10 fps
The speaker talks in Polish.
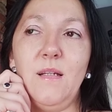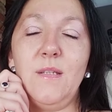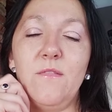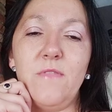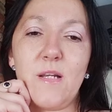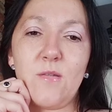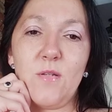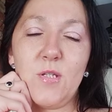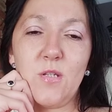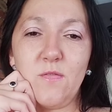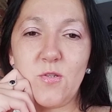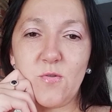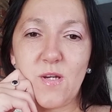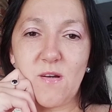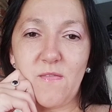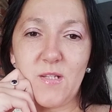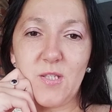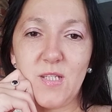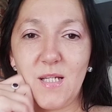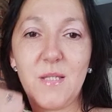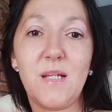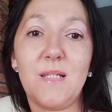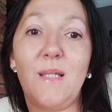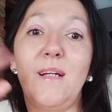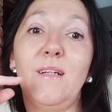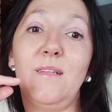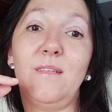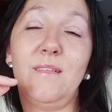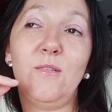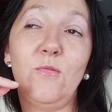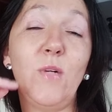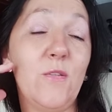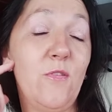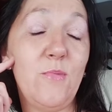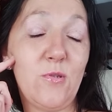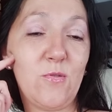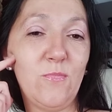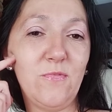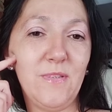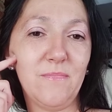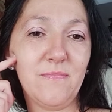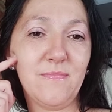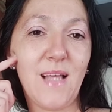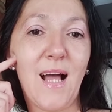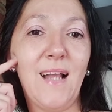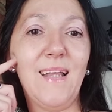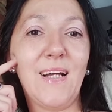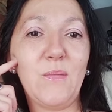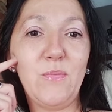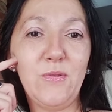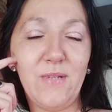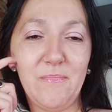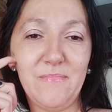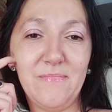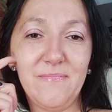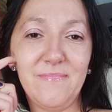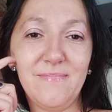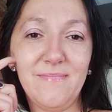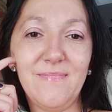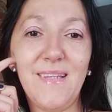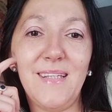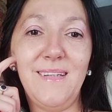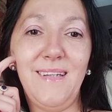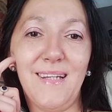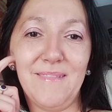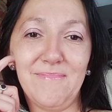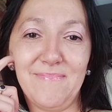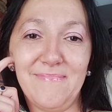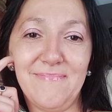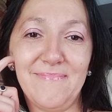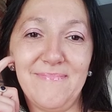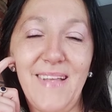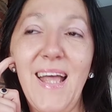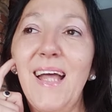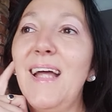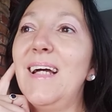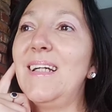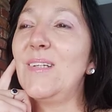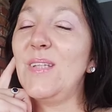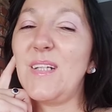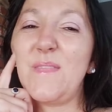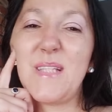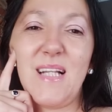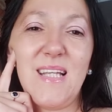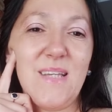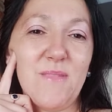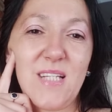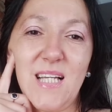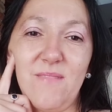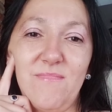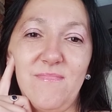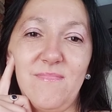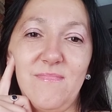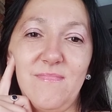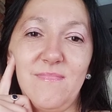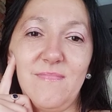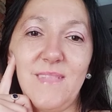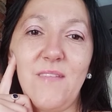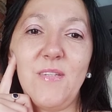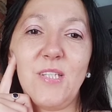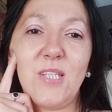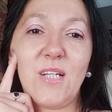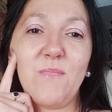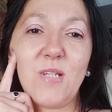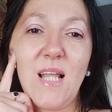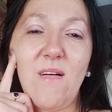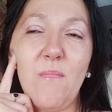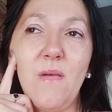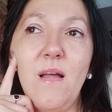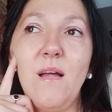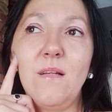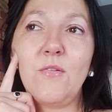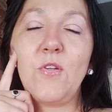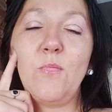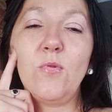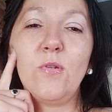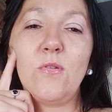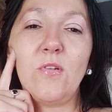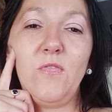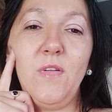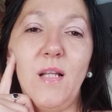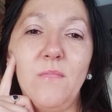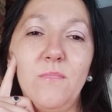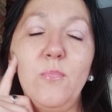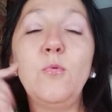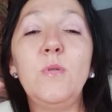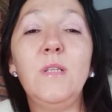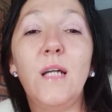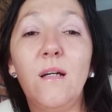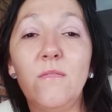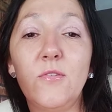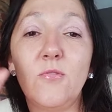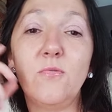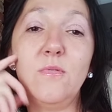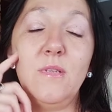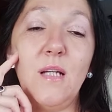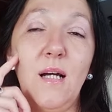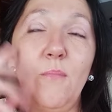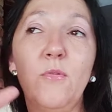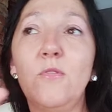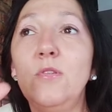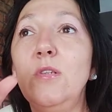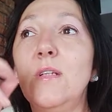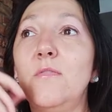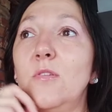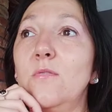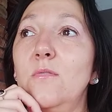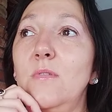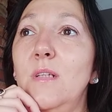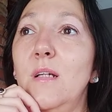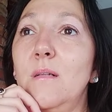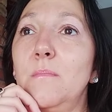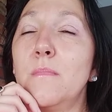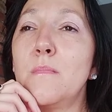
I tym warto jest się w życiu kierować. Ja teraz tak y, łatwo mi się o tym mówi, ale jak byłam na dnie, to tak wcale nie myślałam. Nawet jeśli tak myślałam, to, to były tylko chwile. Pół dnia w ciągu dnia albo godzina w ciągu dnia.